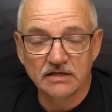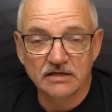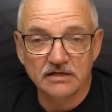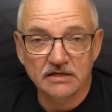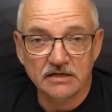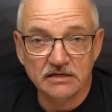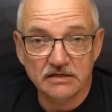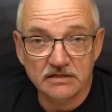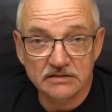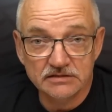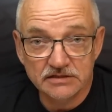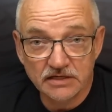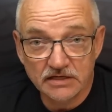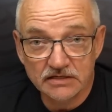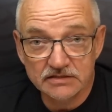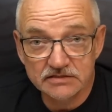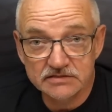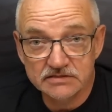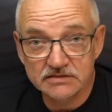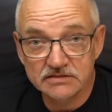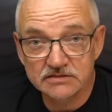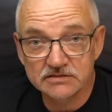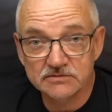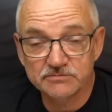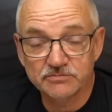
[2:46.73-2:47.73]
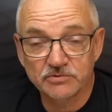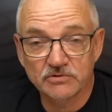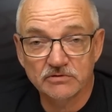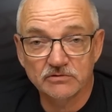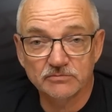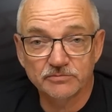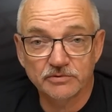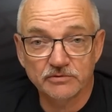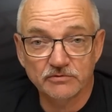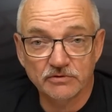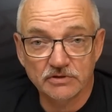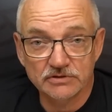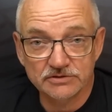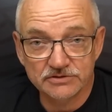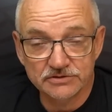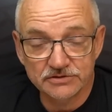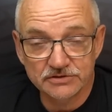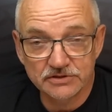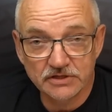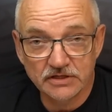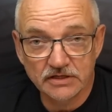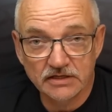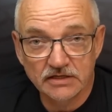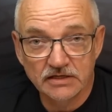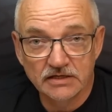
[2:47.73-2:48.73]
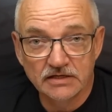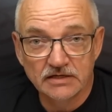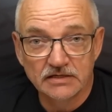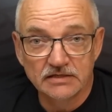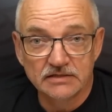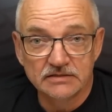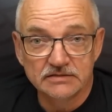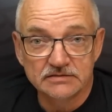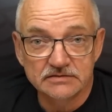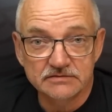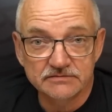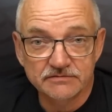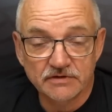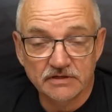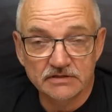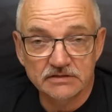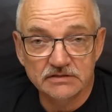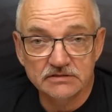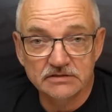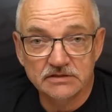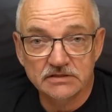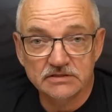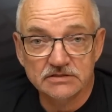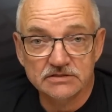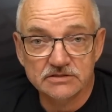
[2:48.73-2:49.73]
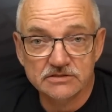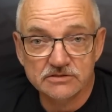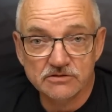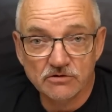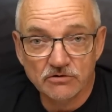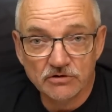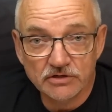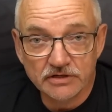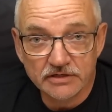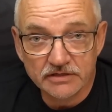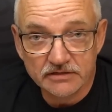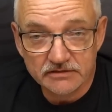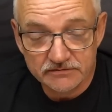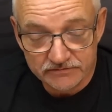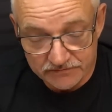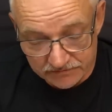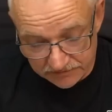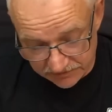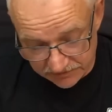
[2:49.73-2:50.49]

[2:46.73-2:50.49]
Canadiensis po, po łacinie, zwane też soger e,